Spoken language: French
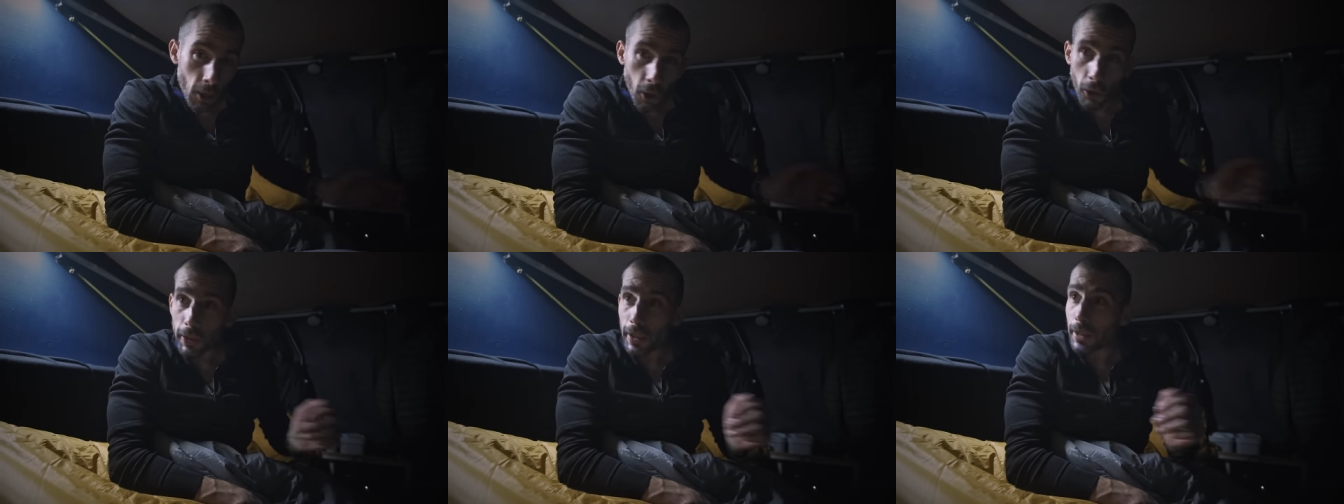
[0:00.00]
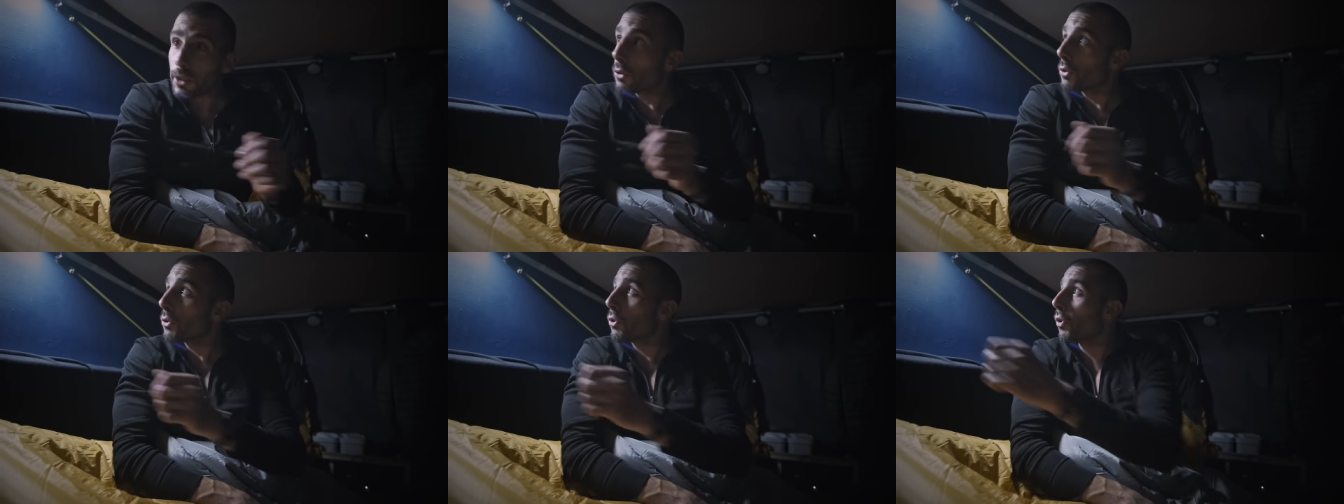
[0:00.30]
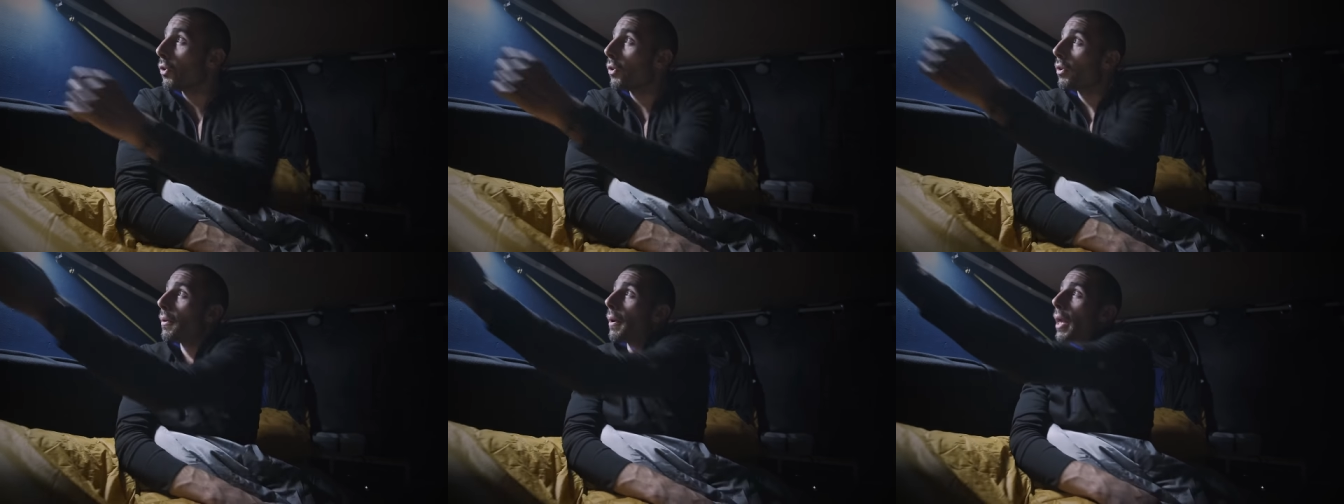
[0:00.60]
En
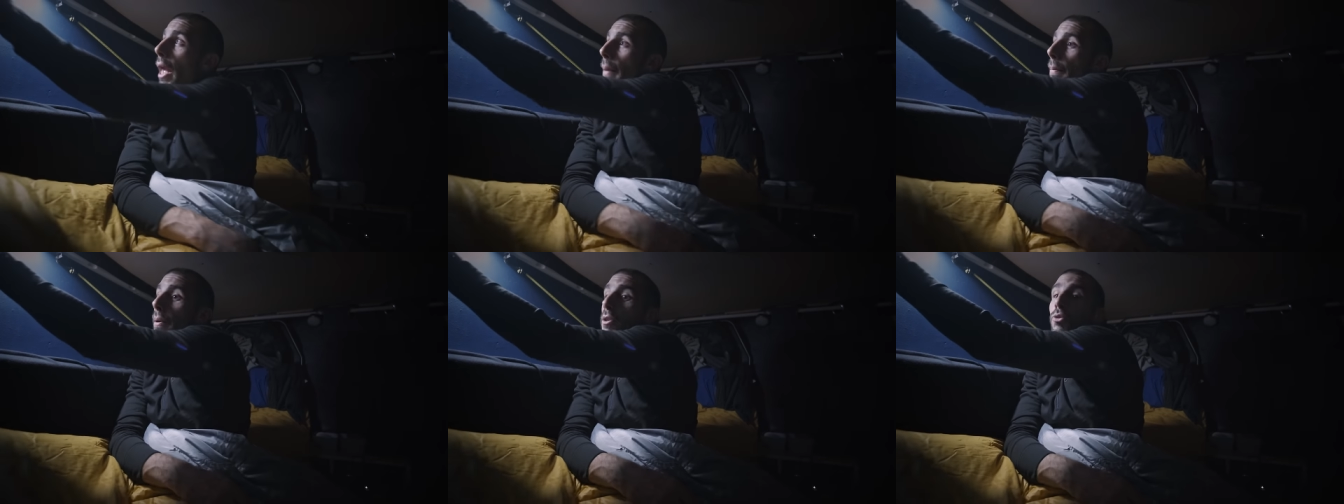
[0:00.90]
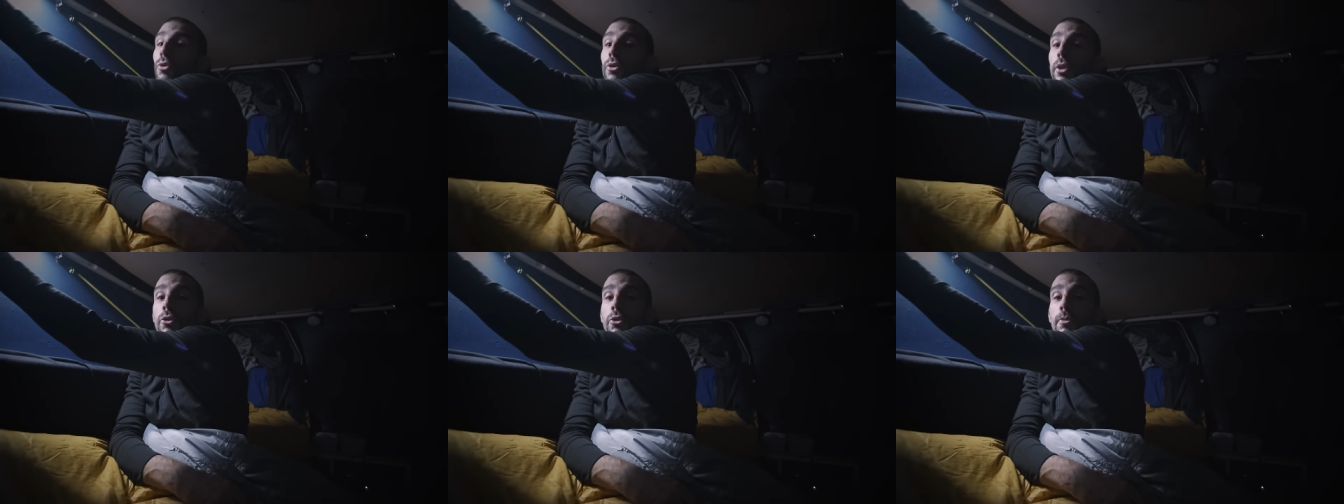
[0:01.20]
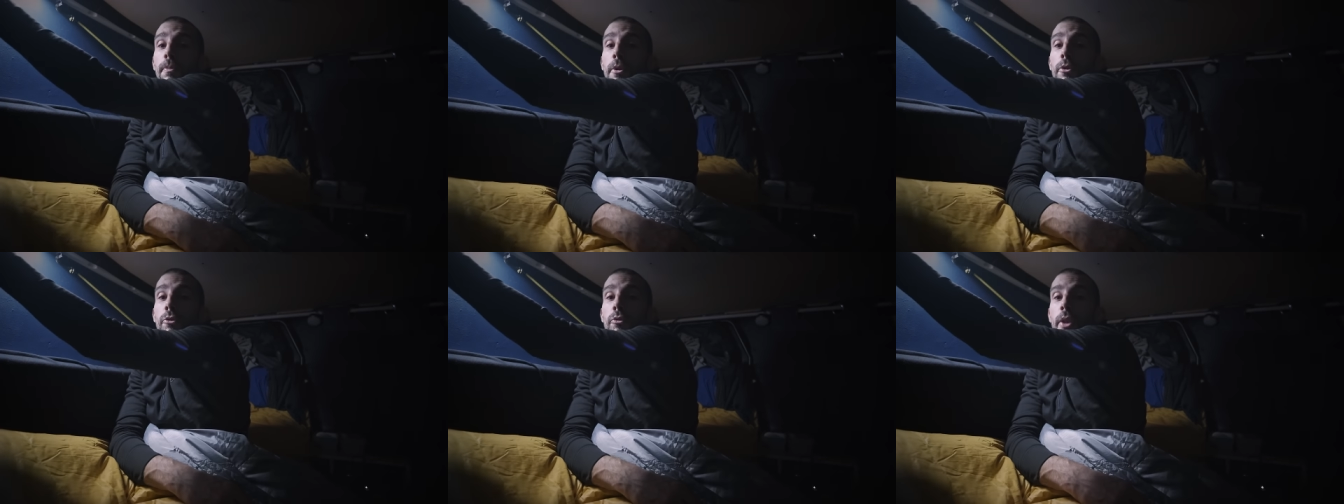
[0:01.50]
attendant, eh ben, je vous souhaite
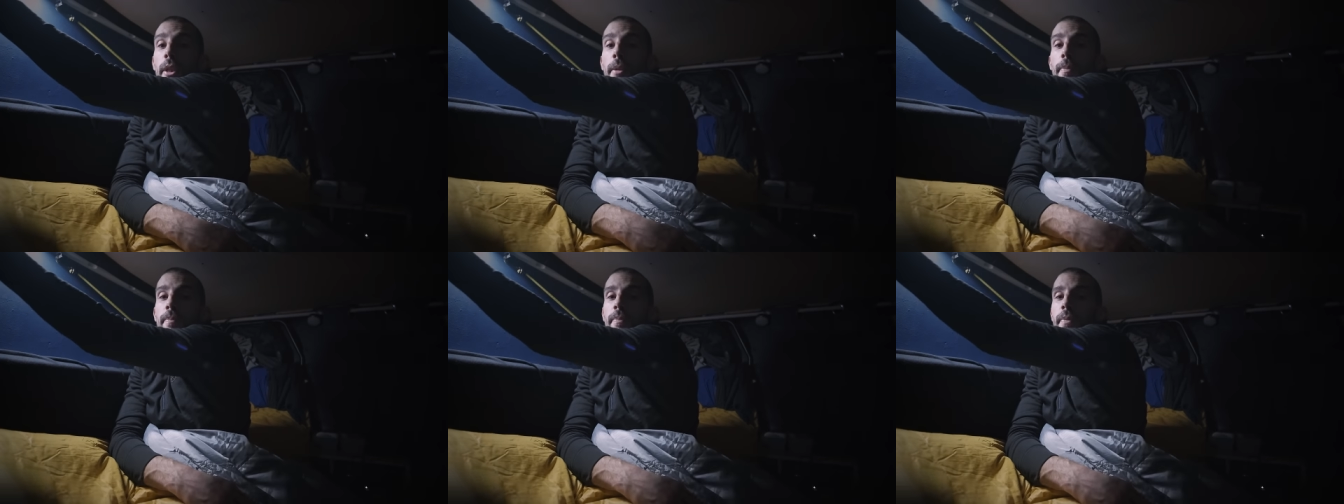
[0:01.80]
une bonne nuit.